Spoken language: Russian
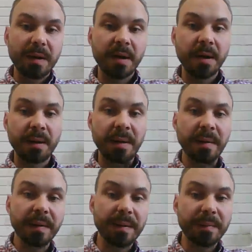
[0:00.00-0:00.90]

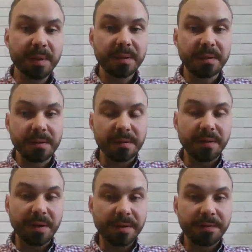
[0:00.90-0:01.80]
а, был
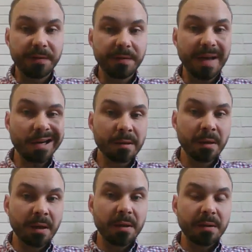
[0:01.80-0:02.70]
э, VR
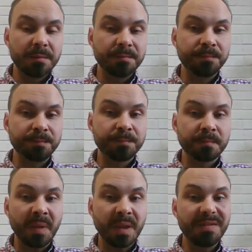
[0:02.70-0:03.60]

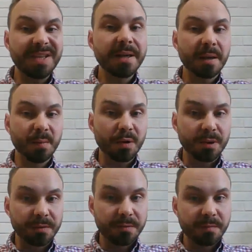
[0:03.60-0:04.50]
в виде
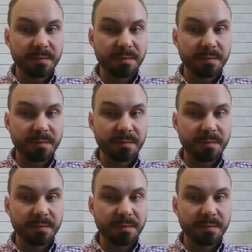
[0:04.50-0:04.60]
карбордов,